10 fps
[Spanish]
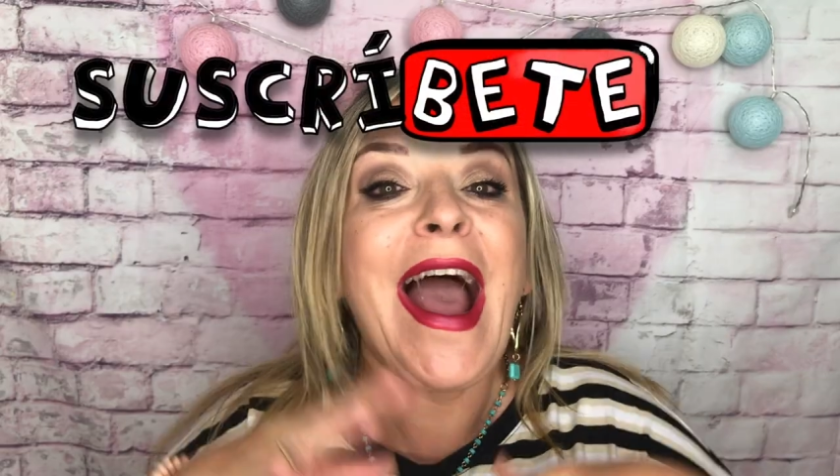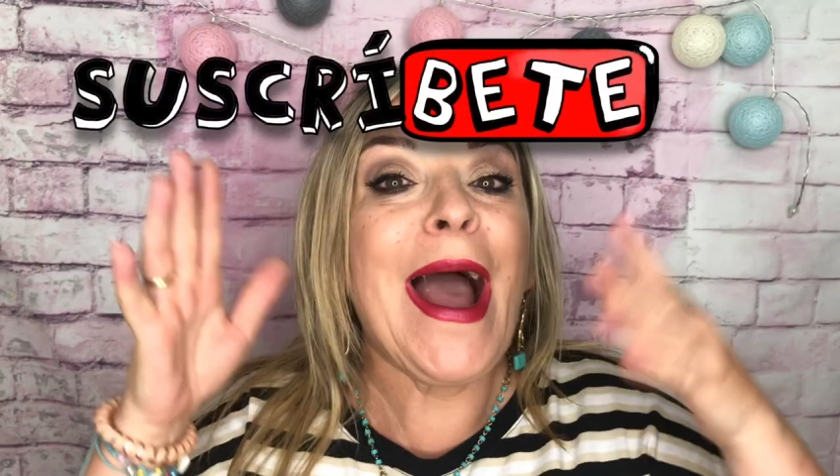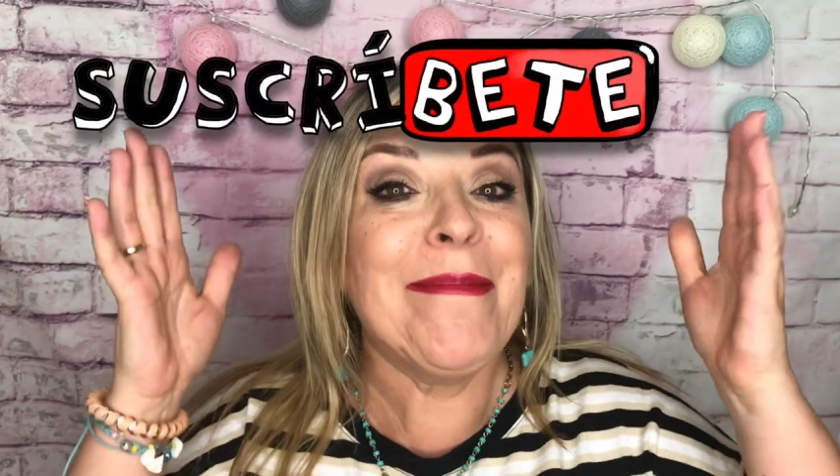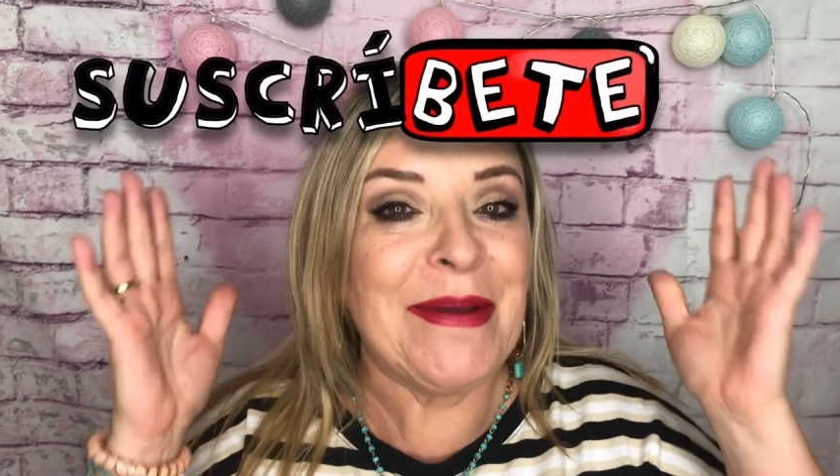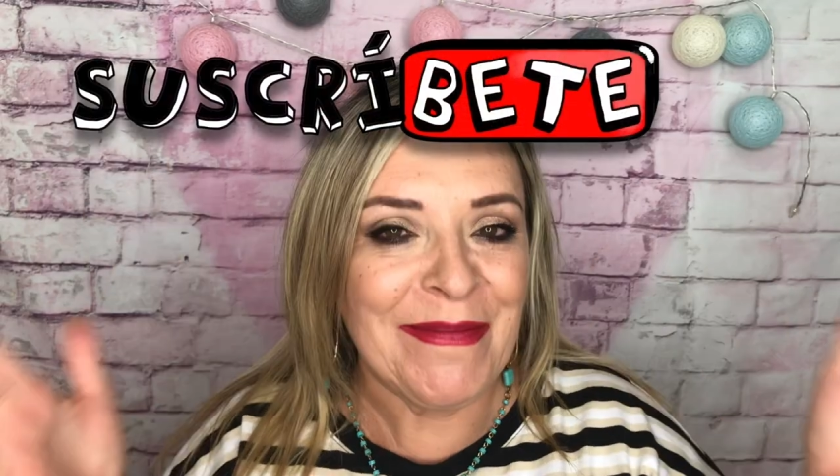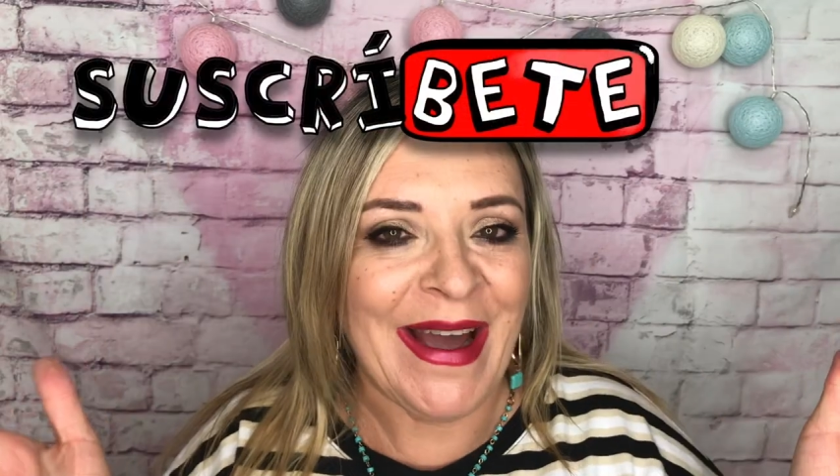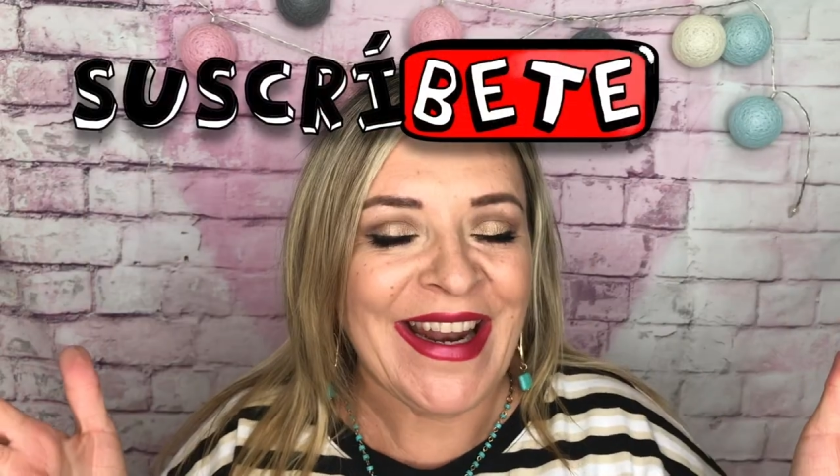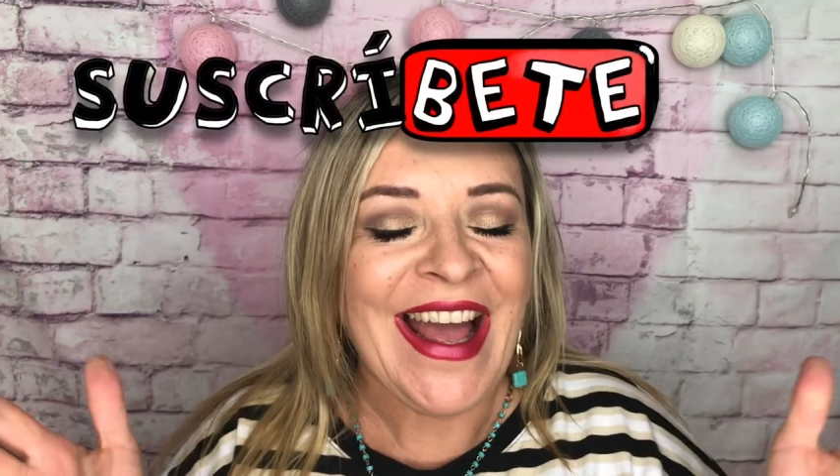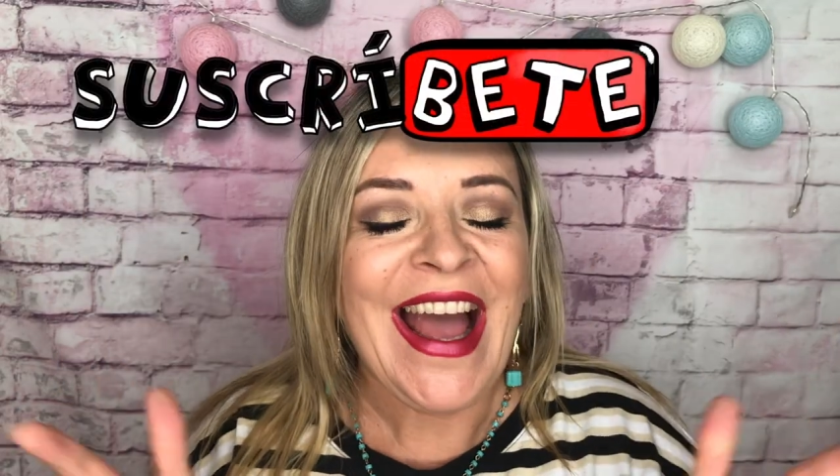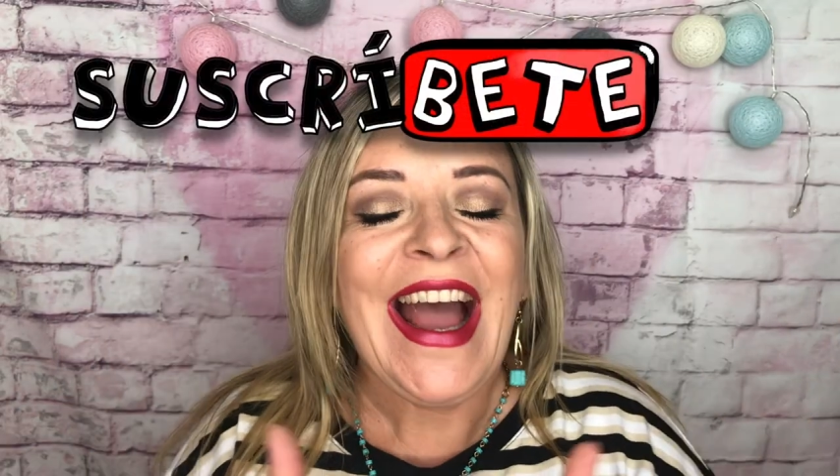A
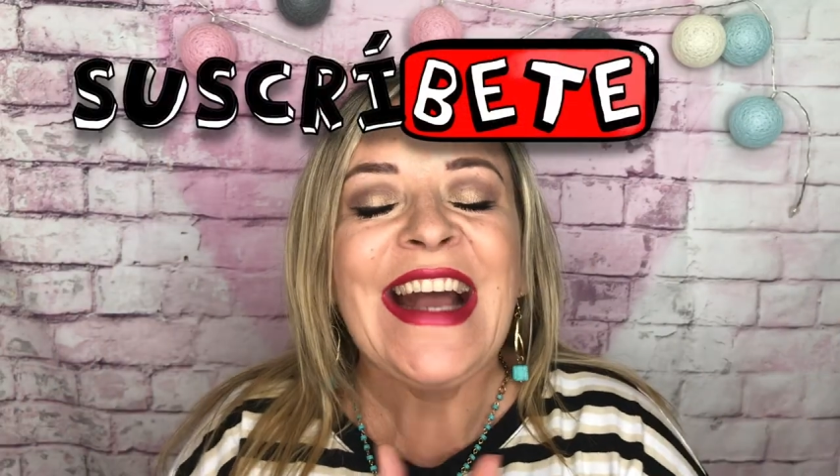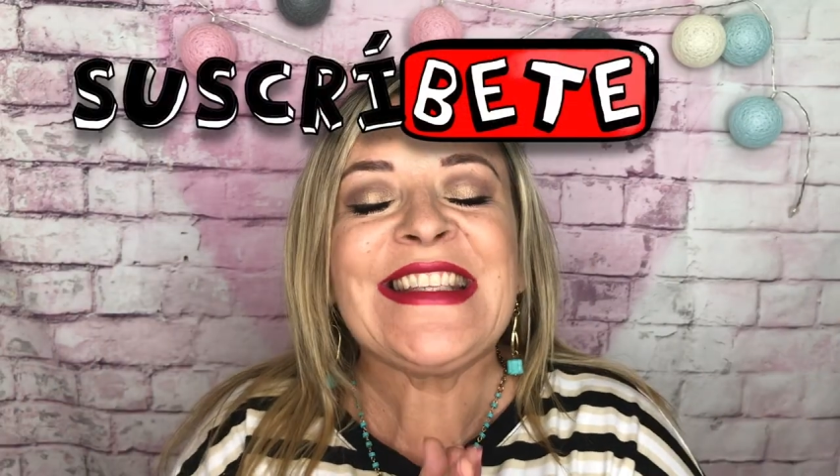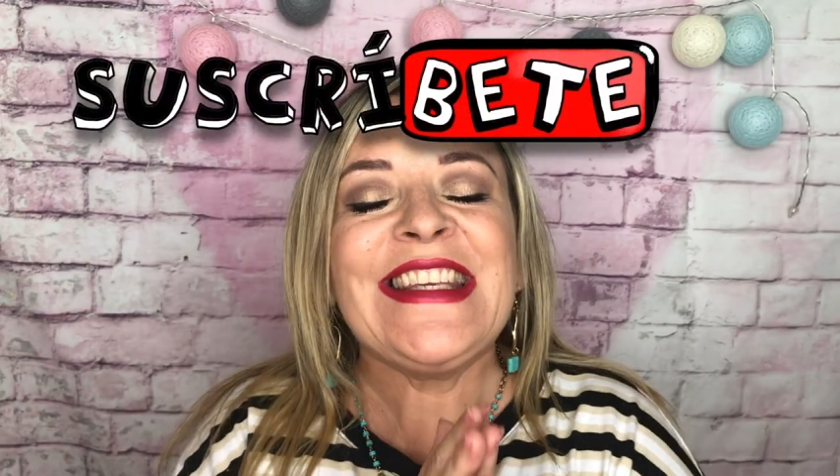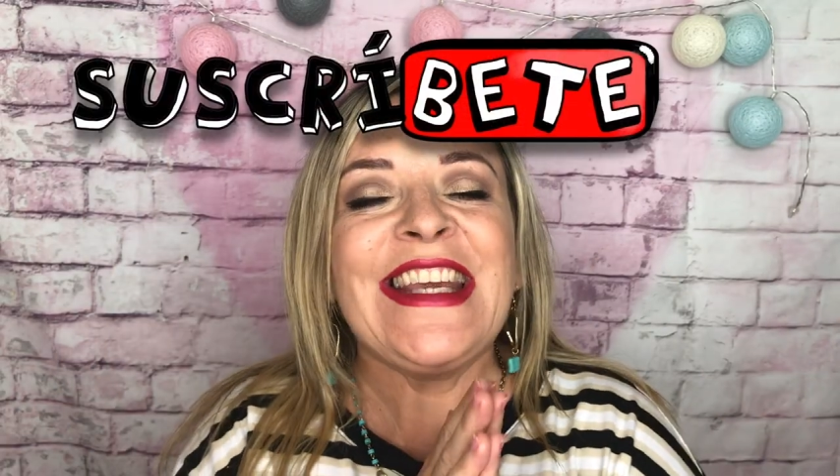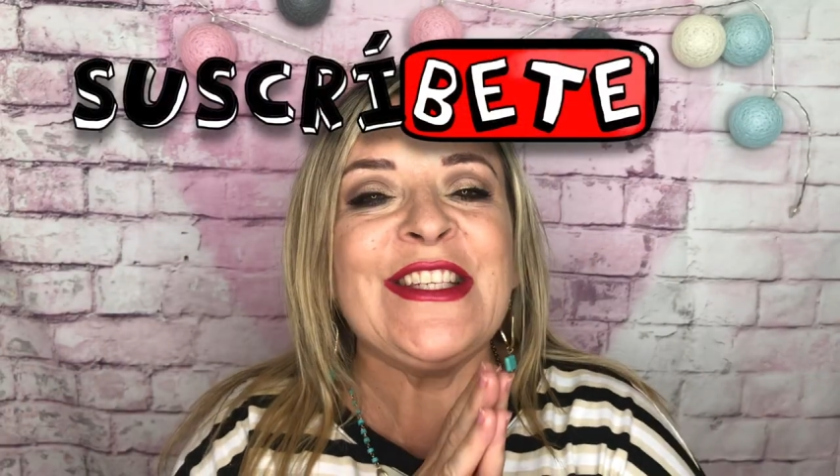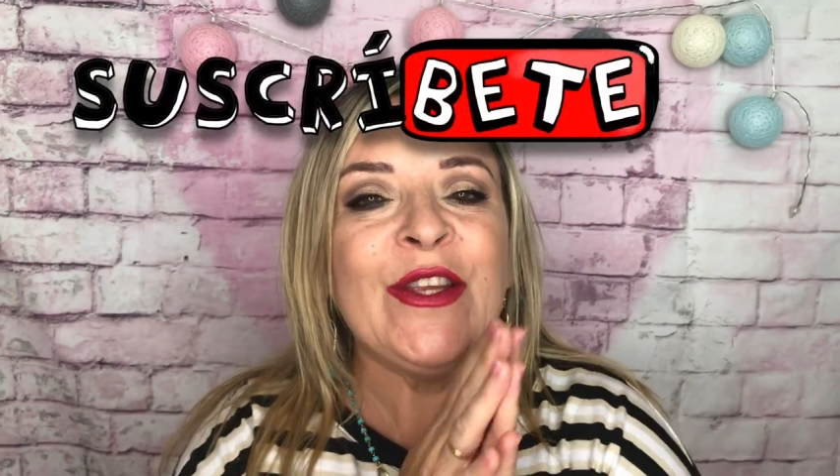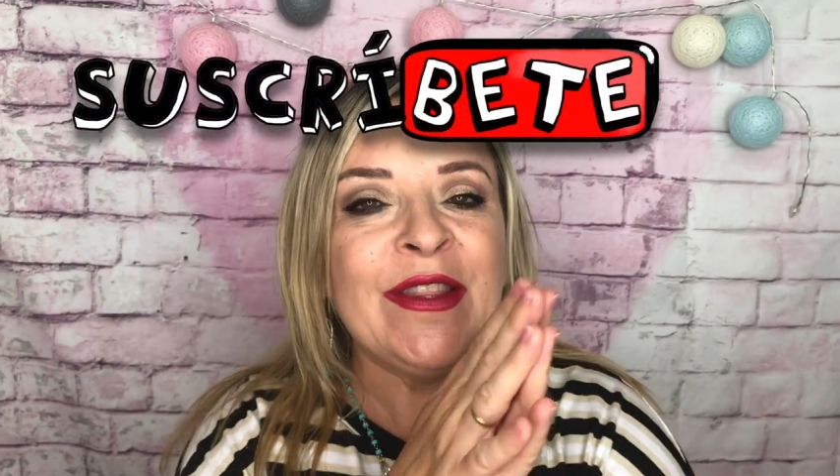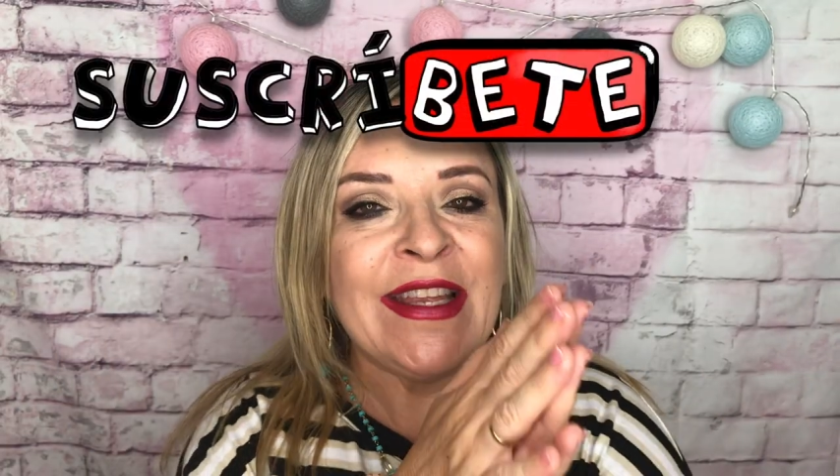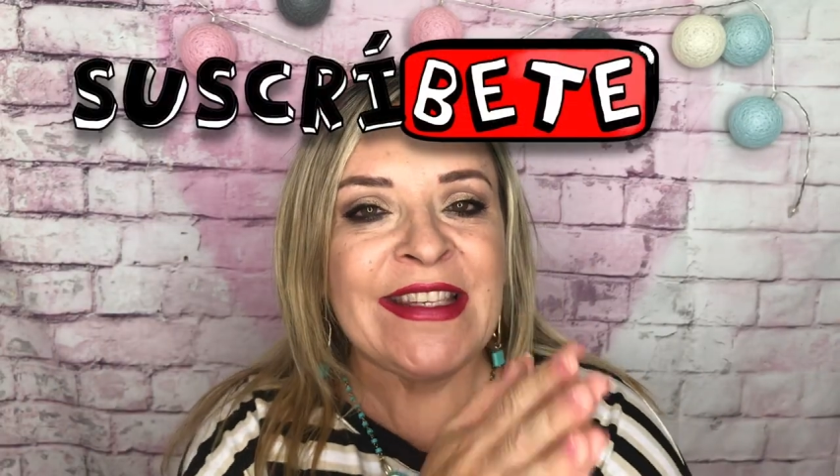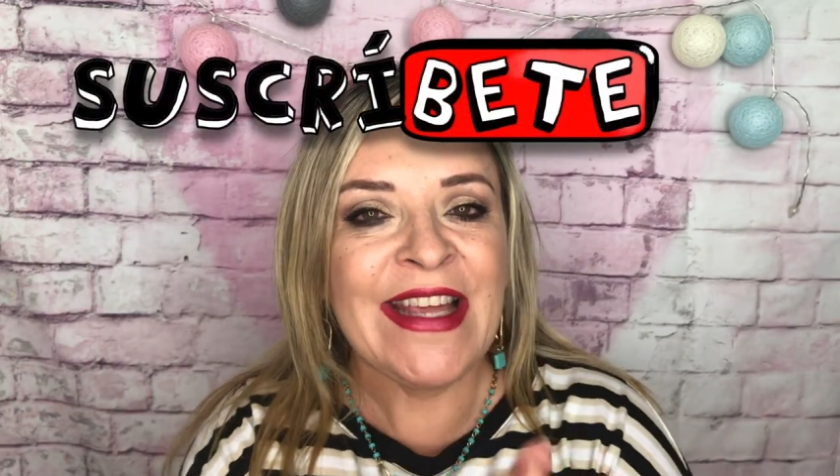Primar. Así que si
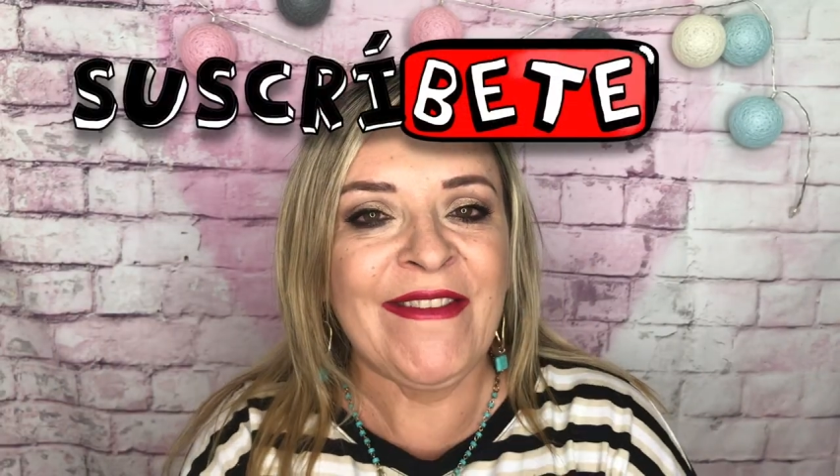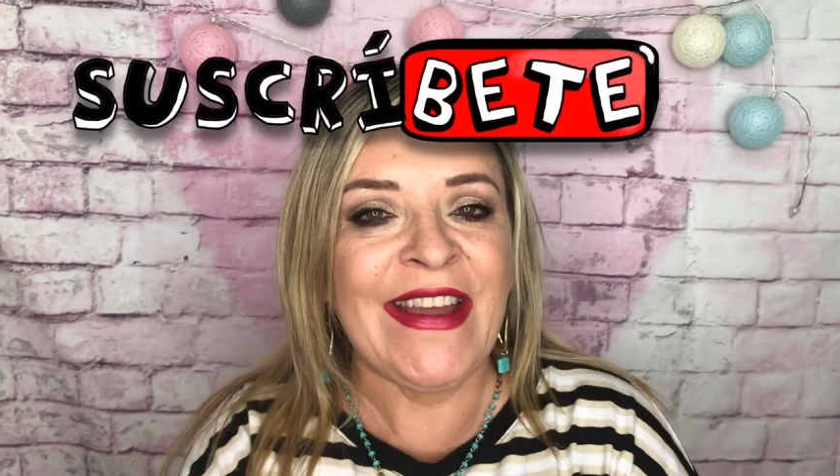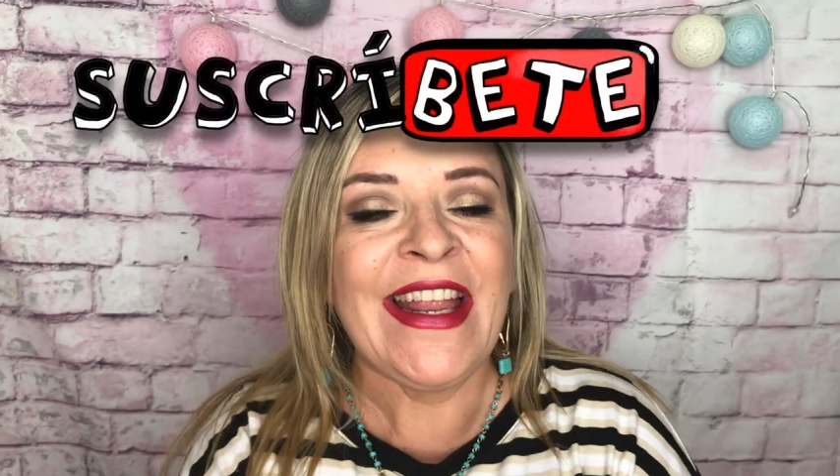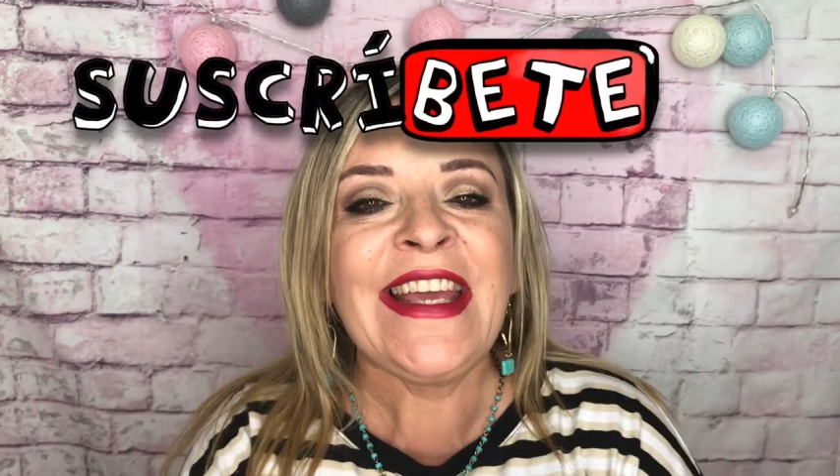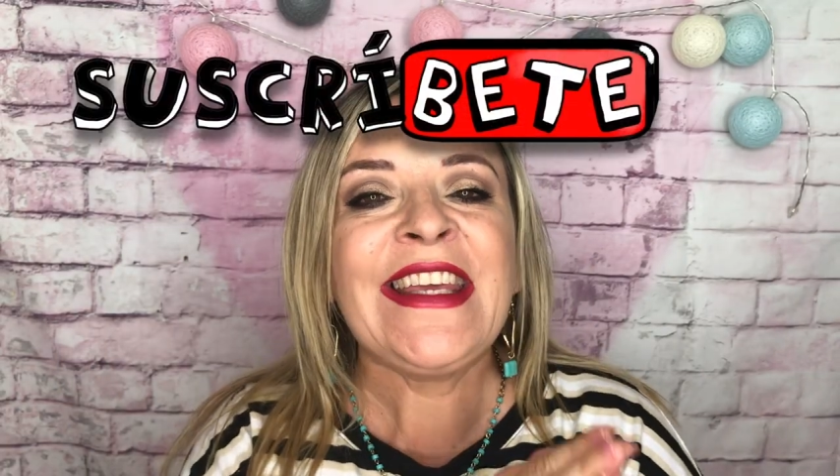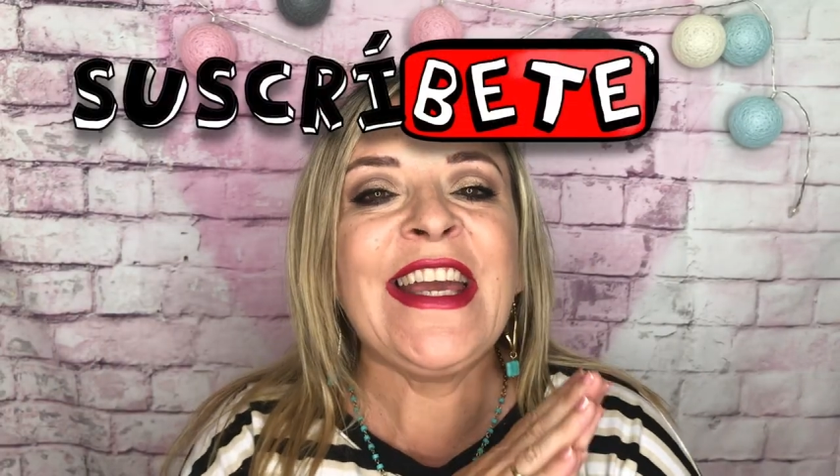intentan saber